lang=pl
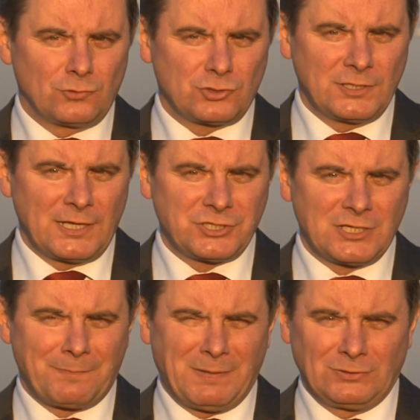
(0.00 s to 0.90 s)
już inaczej
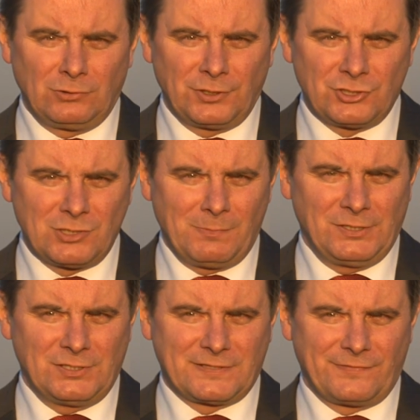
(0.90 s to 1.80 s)
jak patologicznym
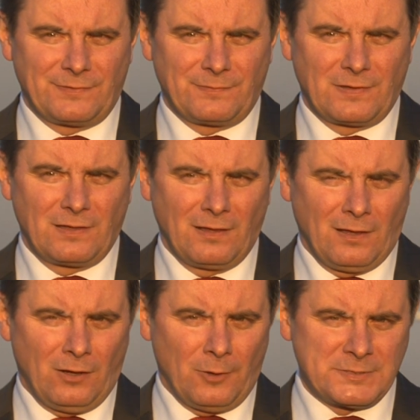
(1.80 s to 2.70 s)
lenistwem.
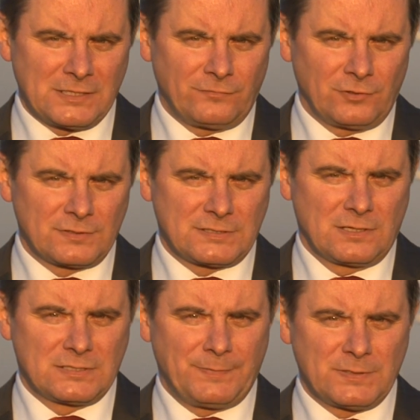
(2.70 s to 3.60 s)
Obserwując
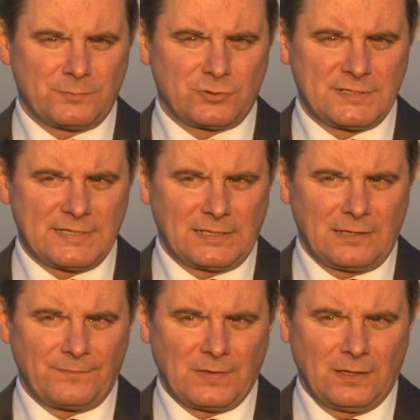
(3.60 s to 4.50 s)
sposób
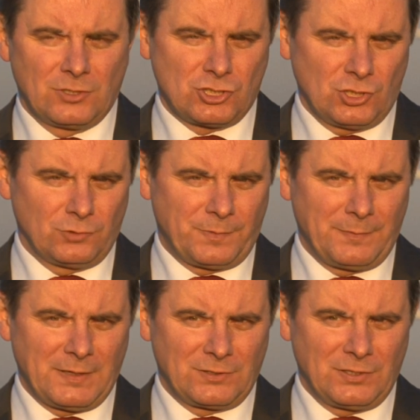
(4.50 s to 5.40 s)
rządzenia rządu
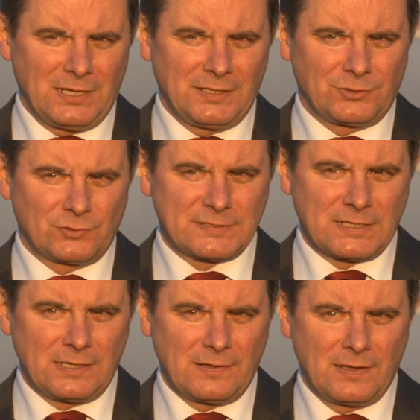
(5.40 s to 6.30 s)
premiera Donalda
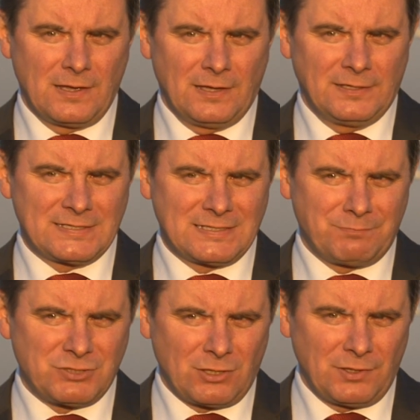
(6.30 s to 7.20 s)
Tuska, jestem
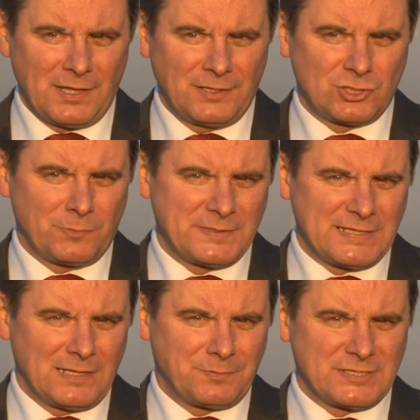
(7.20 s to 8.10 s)
przekonany, że
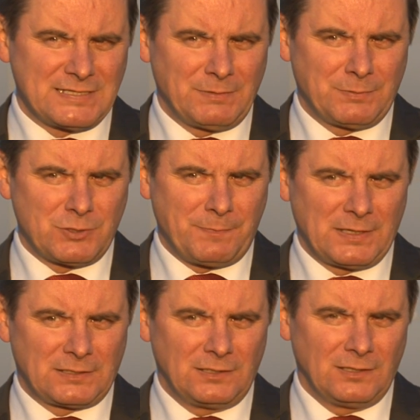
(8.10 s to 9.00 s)
opisane przeze mnie
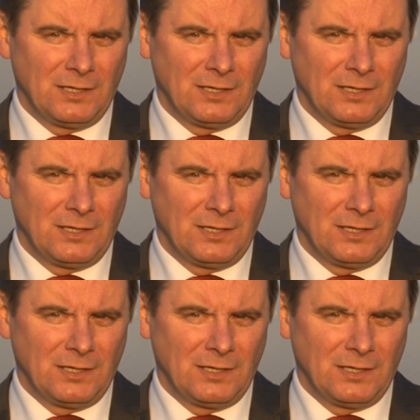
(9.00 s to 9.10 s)
przypadki